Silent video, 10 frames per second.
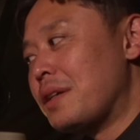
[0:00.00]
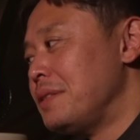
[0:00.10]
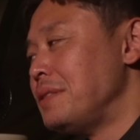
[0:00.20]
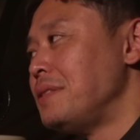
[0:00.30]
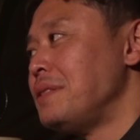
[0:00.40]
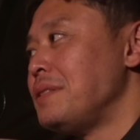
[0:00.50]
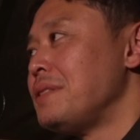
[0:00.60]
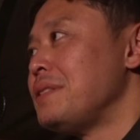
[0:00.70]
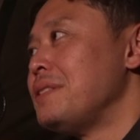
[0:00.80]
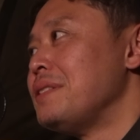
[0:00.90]
えめっちゃ
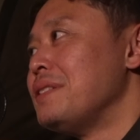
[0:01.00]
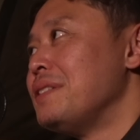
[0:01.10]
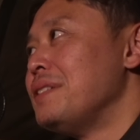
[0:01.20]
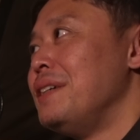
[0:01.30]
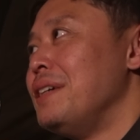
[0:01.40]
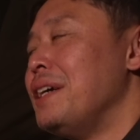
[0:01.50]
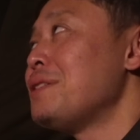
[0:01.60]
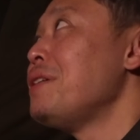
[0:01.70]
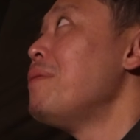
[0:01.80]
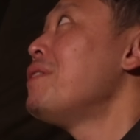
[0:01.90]
やりたいえ
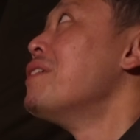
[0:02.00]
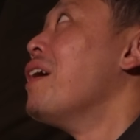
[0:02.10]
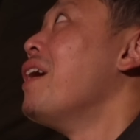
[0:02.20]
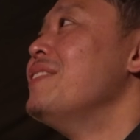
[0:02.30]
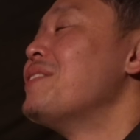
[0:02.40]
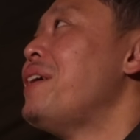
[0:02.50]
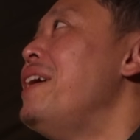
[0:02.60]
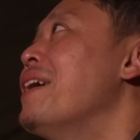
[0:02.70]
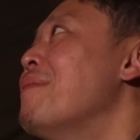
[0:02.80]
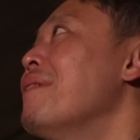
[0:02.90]
それやばくない
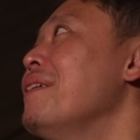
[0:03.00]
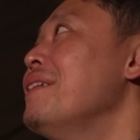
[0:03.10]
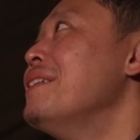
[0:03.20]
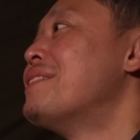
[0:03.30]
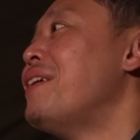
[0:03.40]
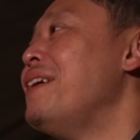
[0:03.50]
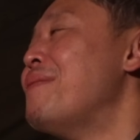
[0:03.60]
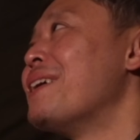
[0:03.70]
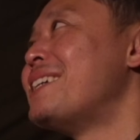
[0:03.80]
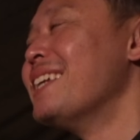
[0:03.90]
めっちゃやりたいそれや
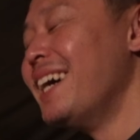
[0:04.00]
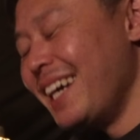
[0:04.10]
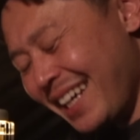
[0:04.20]
ばくない